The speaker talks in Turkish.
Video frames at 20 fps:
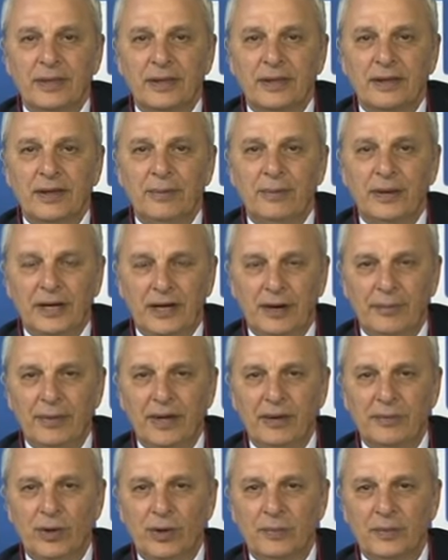
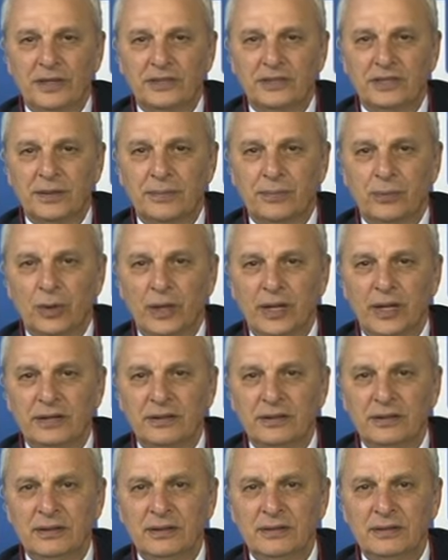peygamber muamelesi
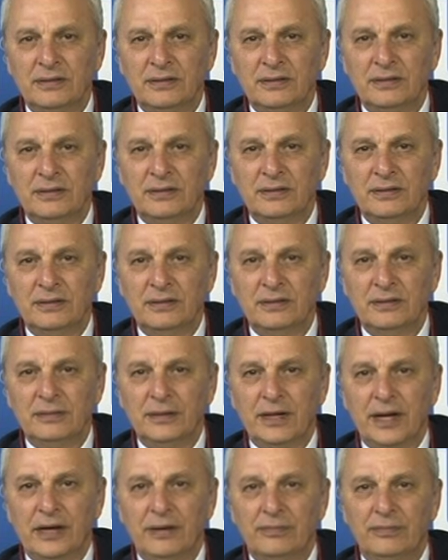yapıyorlardı.
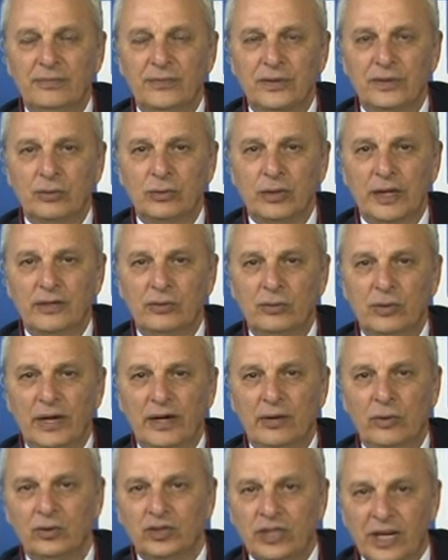Yani Fethullah Gülen
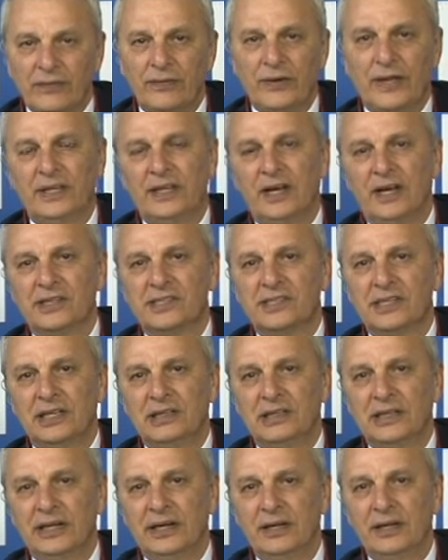Hoca Efendi
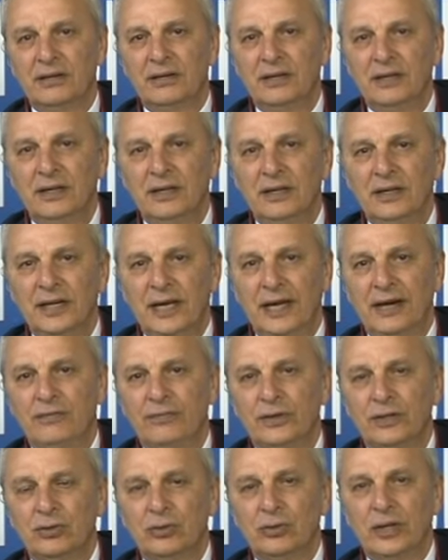Hazretleri yani
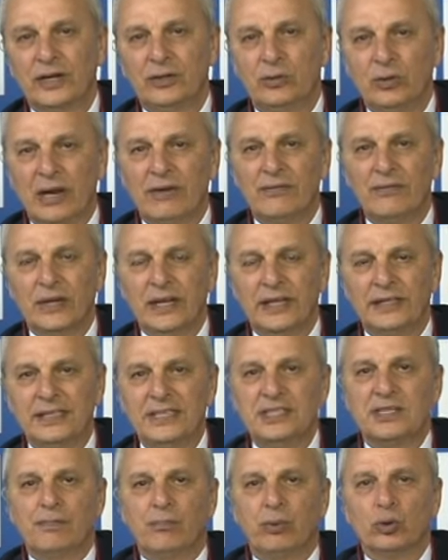Fethullah Gülen falan
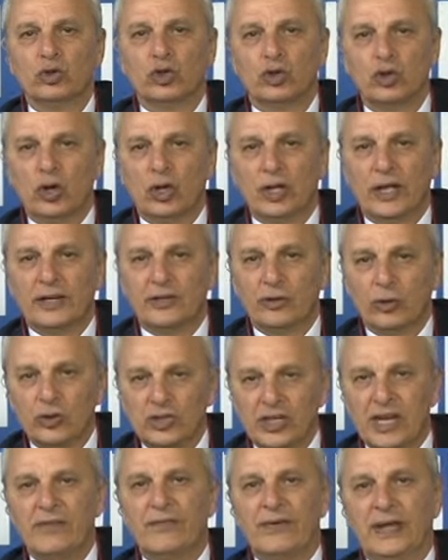deyince bozuluyorlardı.
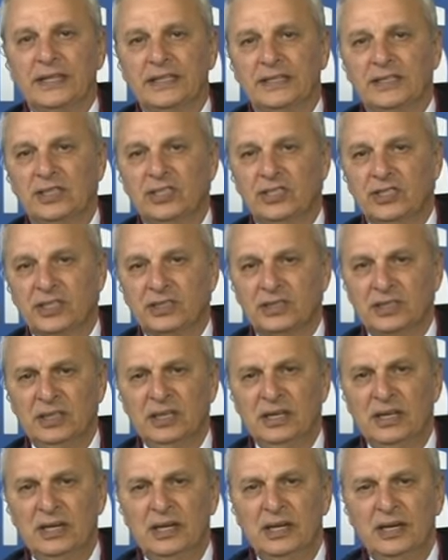Hoca Efendi diyeceksin.
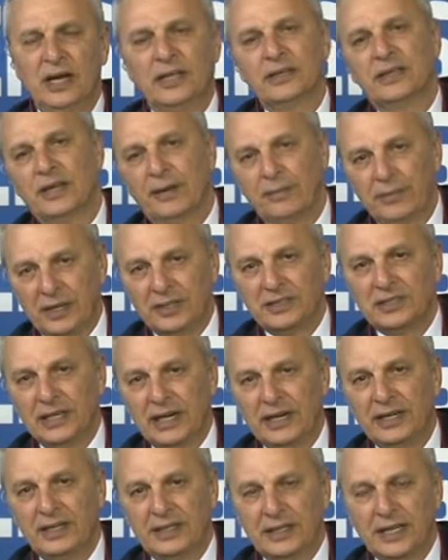Hatta biraz
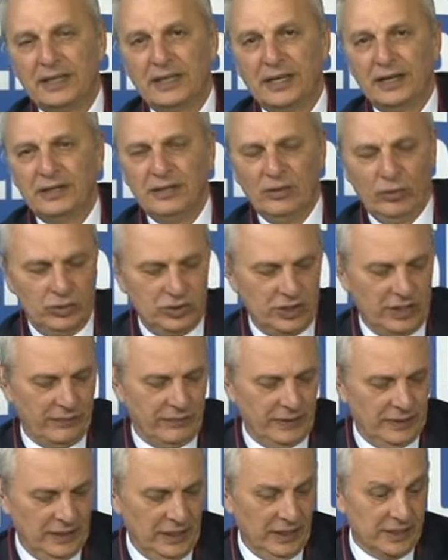ileri gidenler de Hoca
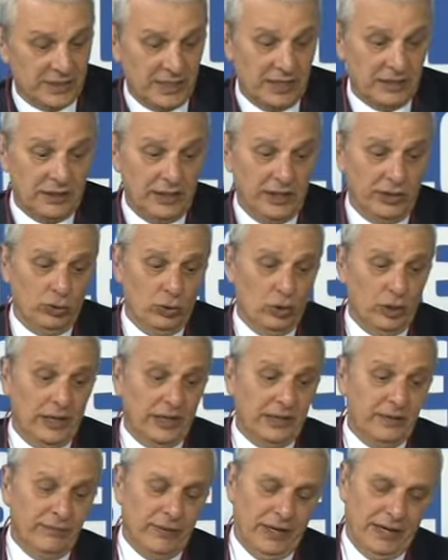Efendi Hazretleri
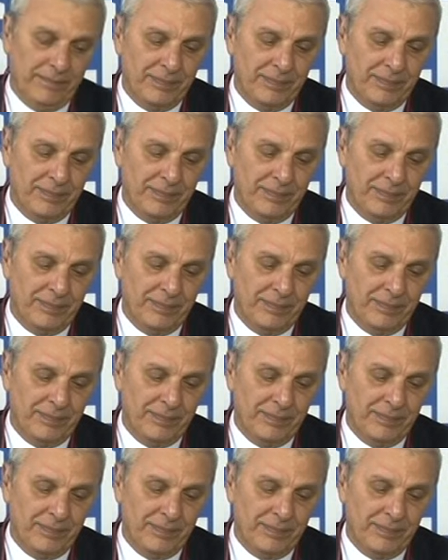diyorlardı falan.